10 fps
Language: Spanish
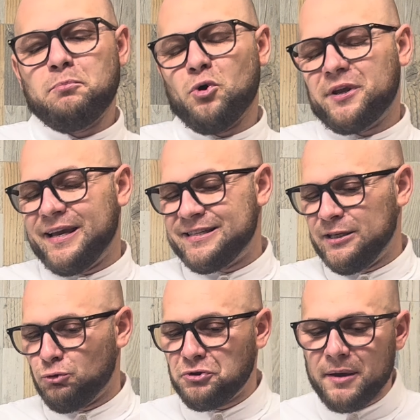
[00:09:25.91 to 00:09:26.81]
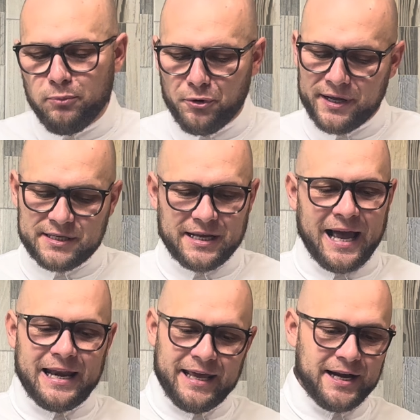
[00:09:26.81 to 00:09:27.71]
Porque si tú te pones
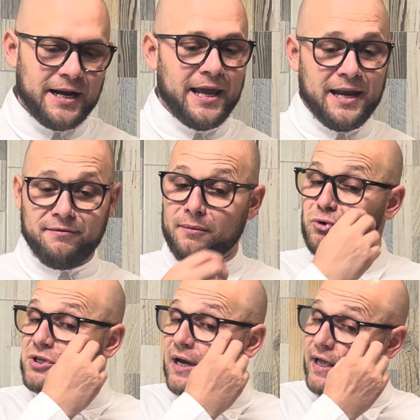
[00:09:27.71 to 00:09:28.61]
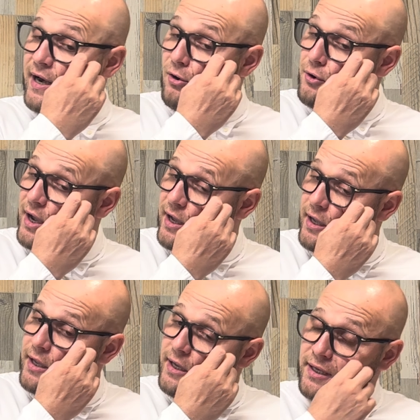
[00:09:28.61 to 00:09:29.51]
a leerla, y la vamos a leer ahora,
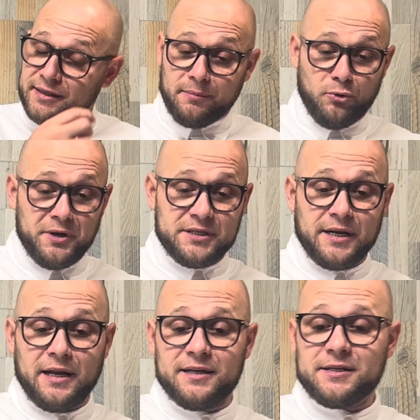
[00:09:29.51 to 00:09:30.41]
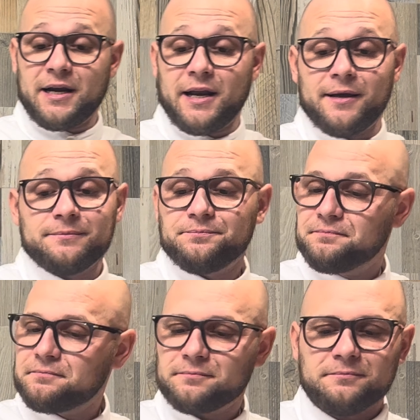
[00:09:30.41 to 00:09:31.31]
y te pones a analizarla,
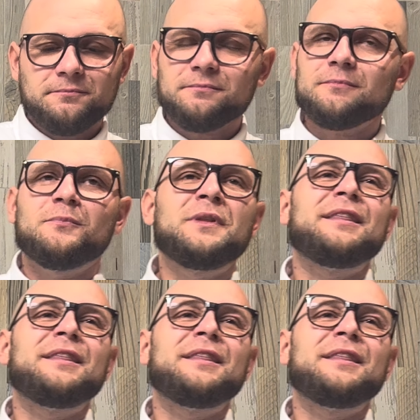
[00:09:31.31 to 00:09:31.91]
te